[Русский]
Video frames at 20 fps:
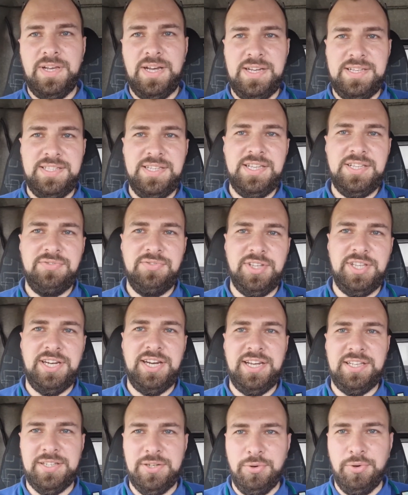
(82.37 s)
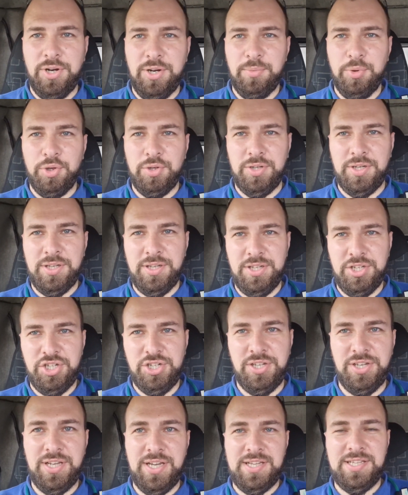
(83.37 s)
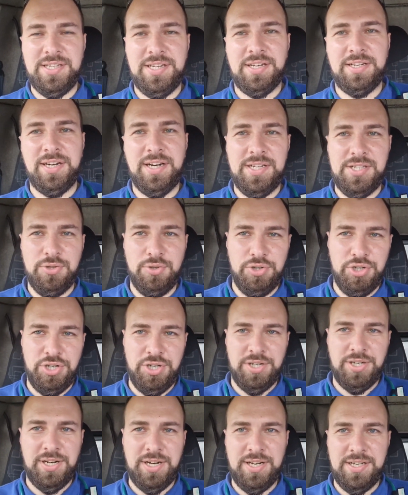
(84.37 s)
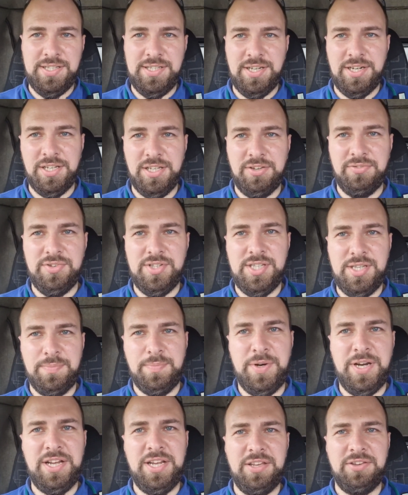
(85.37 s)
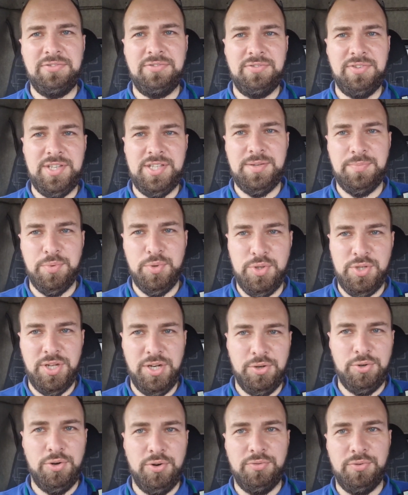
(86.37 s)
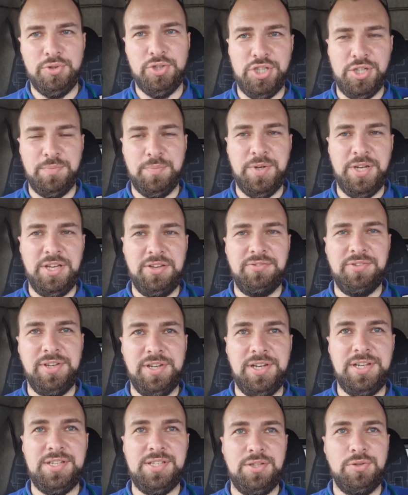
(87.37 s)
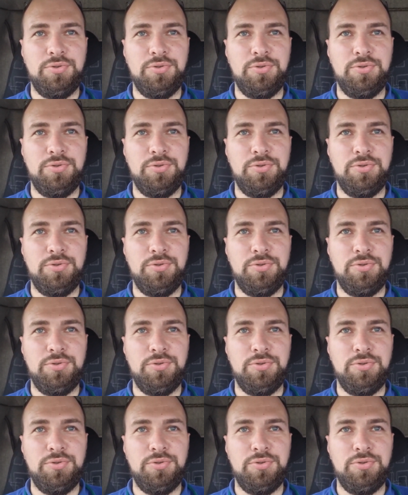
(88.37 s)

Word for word: А здесь ветрянка у ребенка началась. Как раз очень характерное высыпание в виде пузыря ветряков уже появились.